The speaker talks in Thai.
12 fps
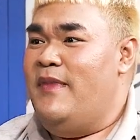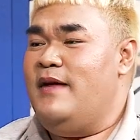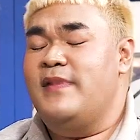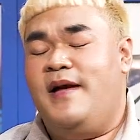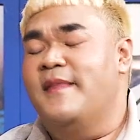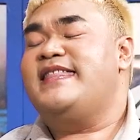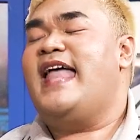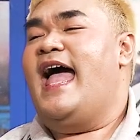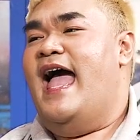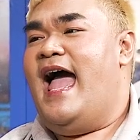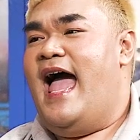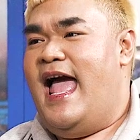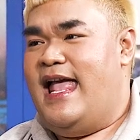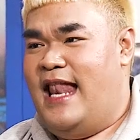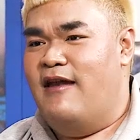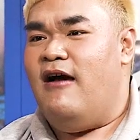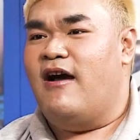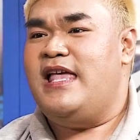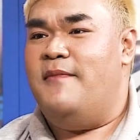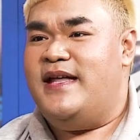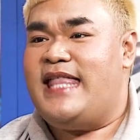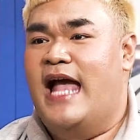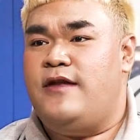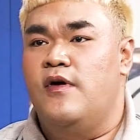มันยังไม่ตายแล้วเราก็ยังไม่
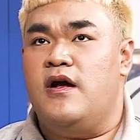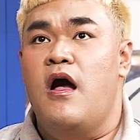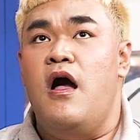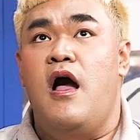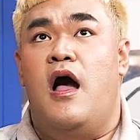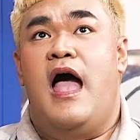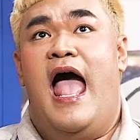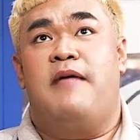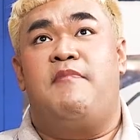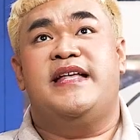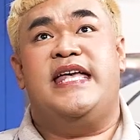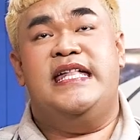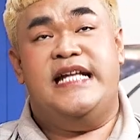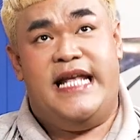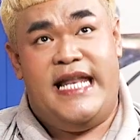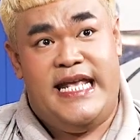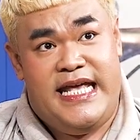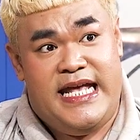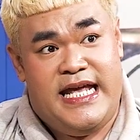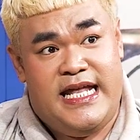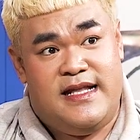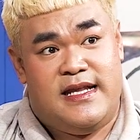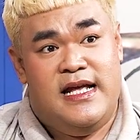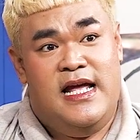ตายด้วยก็หันมากินคลีน
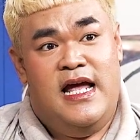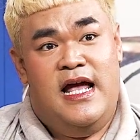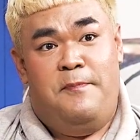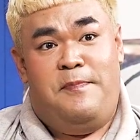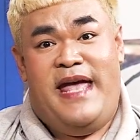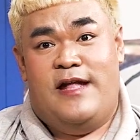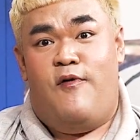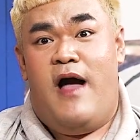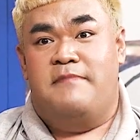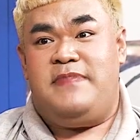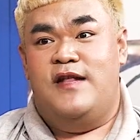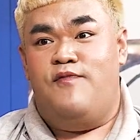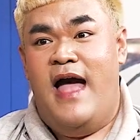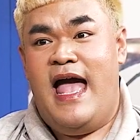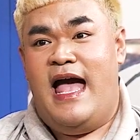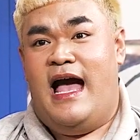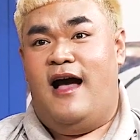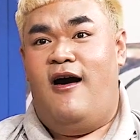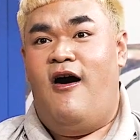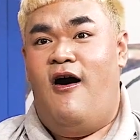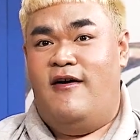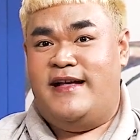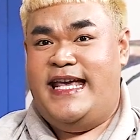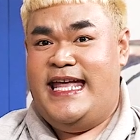เปลี่ยนความคิดว่าขอ
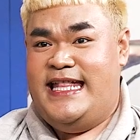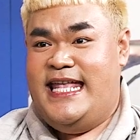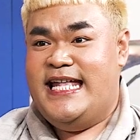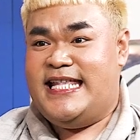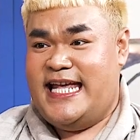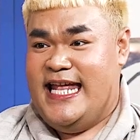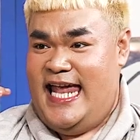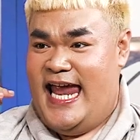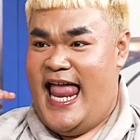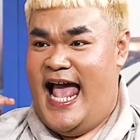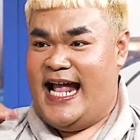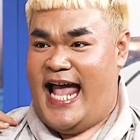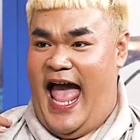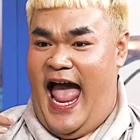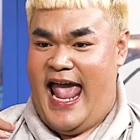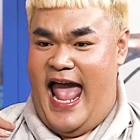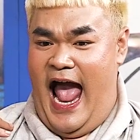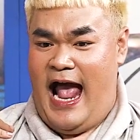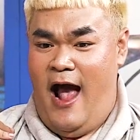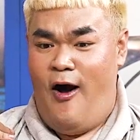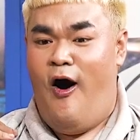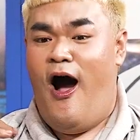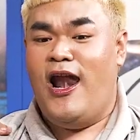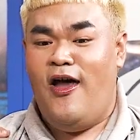งกินที่จะกินให้ร่างกายอ่ะข
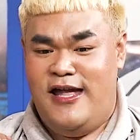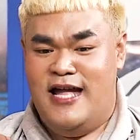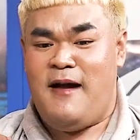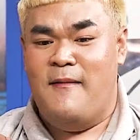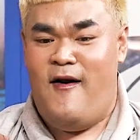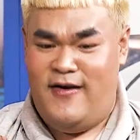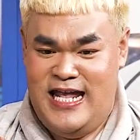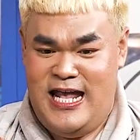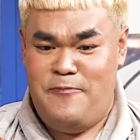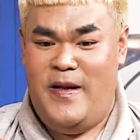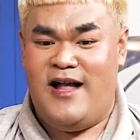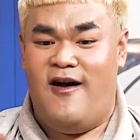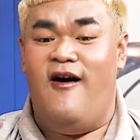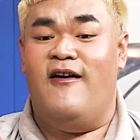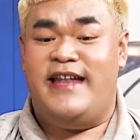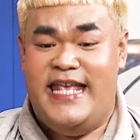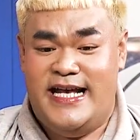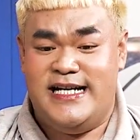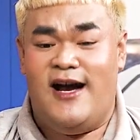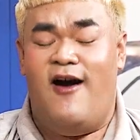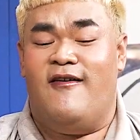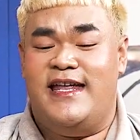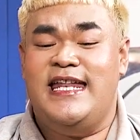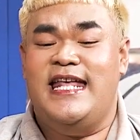องอร่อยเท่ากับของดีเป็นของดีคือข
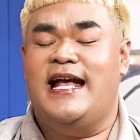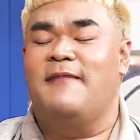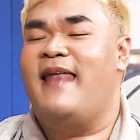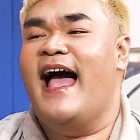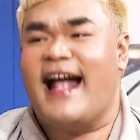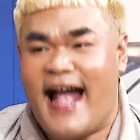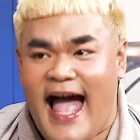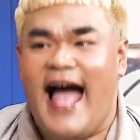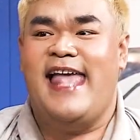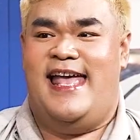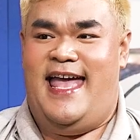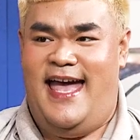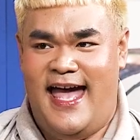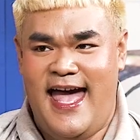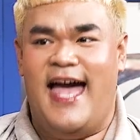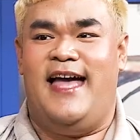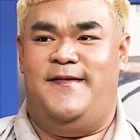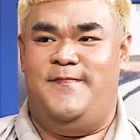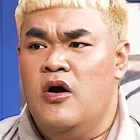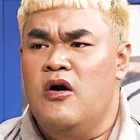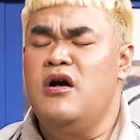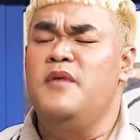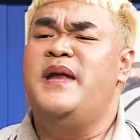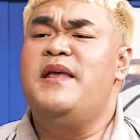องที่ดีกับร่างกายอย่างเงี้ยค่ะก็
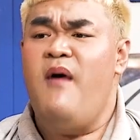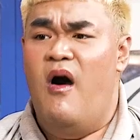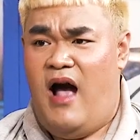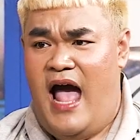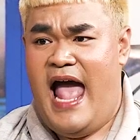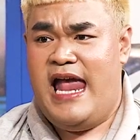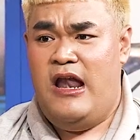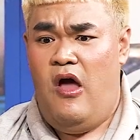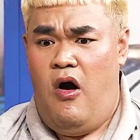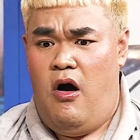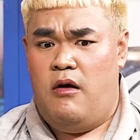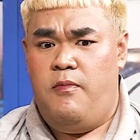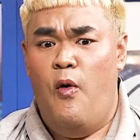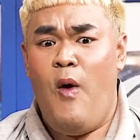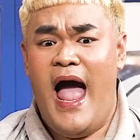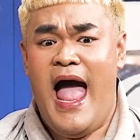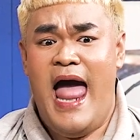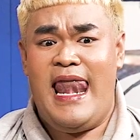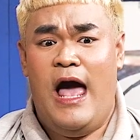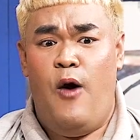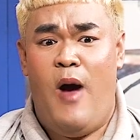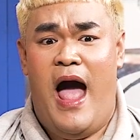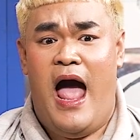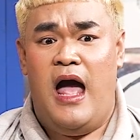คือไม่ได้บอกใครหรอกเพราะว่าเรา
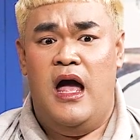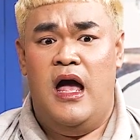อ่ะ